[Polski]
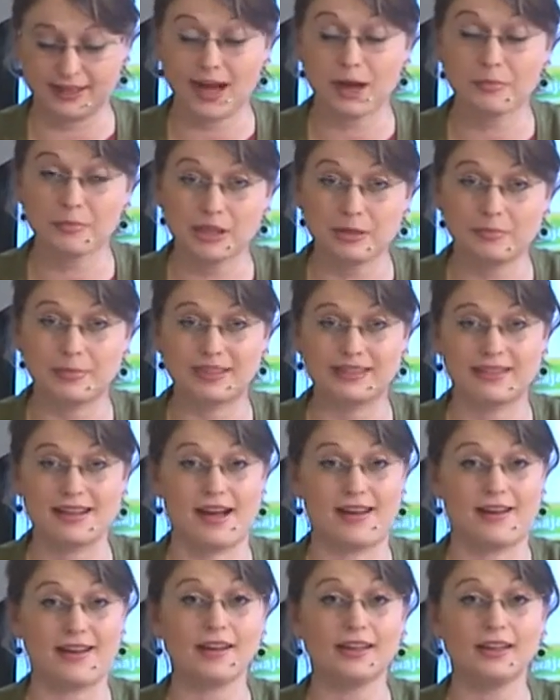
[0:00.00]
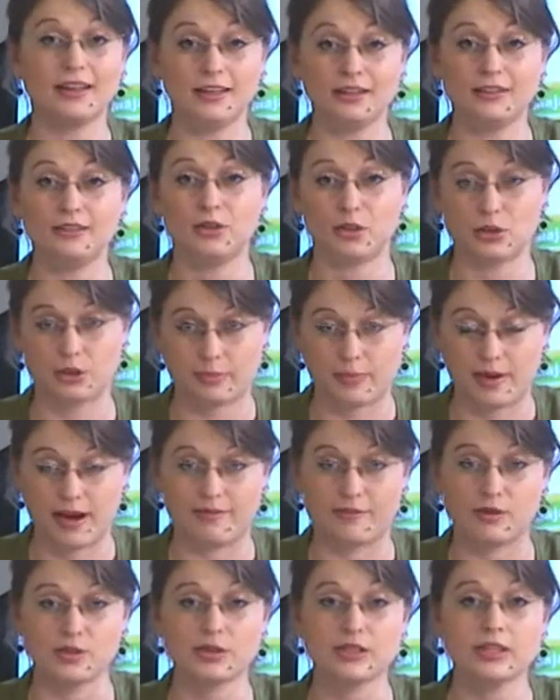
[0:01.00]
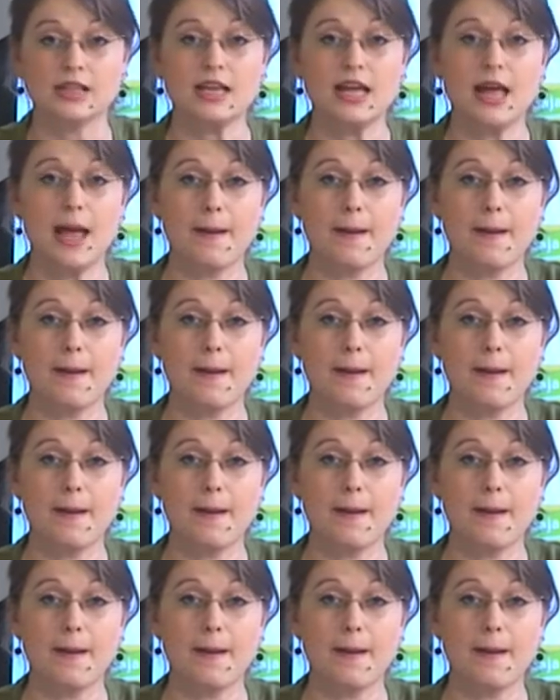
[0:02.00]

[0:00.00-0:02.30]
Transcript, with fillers: Kamil Bednarek i Indios Bravos.